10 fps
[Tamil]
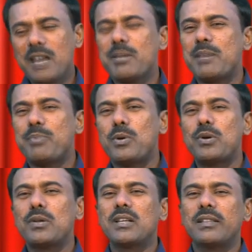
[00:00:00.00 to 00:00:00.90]
இமை
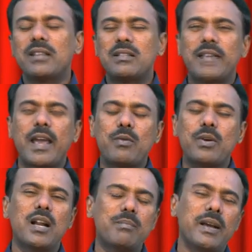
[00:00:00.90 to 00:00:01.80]
பொழுது அந்த
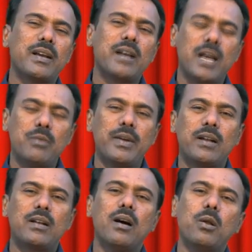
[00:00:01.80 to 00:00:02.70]
தேவன் நம்மை
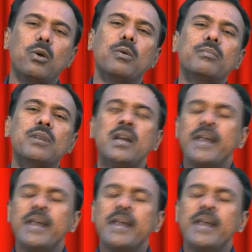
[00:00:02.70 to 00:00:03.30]
கைவிட்டாலும்